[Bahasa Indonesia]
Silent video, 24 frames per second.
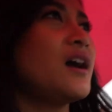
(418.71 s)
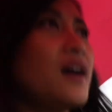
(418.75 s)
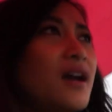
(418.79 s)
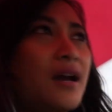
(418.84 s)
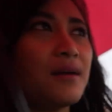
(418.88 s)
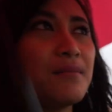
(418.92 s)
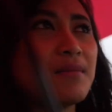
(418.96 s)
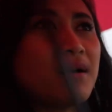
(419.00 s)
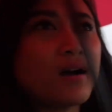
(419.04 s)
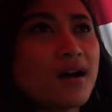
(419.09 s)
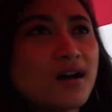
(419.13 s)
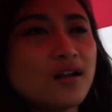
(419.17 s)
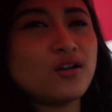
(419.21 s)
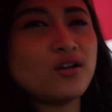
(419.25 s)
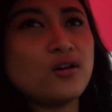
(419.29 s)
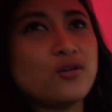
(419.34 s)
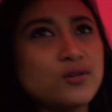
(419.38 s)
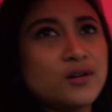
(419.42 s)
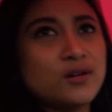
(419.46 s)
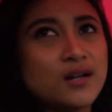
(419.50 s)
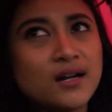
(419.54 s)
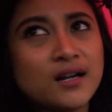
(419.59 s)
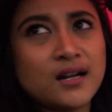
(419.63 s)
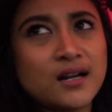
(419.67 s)
emang kalau
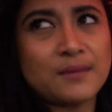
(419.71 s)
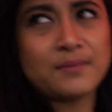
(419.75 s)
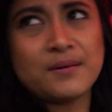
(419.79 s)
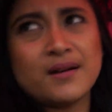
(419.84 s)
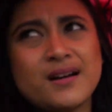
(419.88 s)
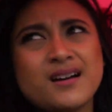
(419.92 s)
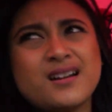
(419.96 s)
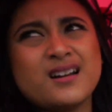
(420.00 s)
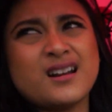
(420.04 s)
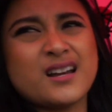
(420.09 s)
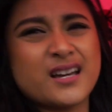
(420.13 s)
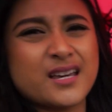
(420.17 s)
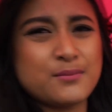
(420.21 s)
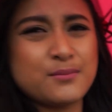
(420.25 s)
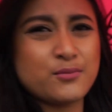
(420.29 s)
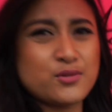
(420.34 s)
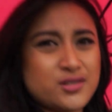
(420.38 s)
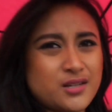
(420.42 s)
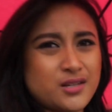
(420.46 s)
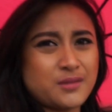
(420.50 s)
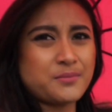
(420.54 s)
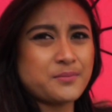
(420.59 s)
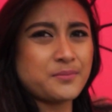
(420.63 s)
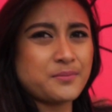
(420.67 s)
udah apa lagi
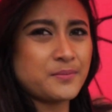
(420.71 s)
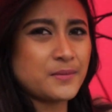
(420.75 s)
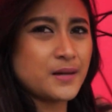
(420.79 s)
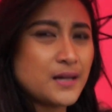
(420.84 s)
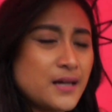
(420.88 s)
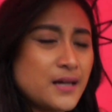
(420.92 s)
musim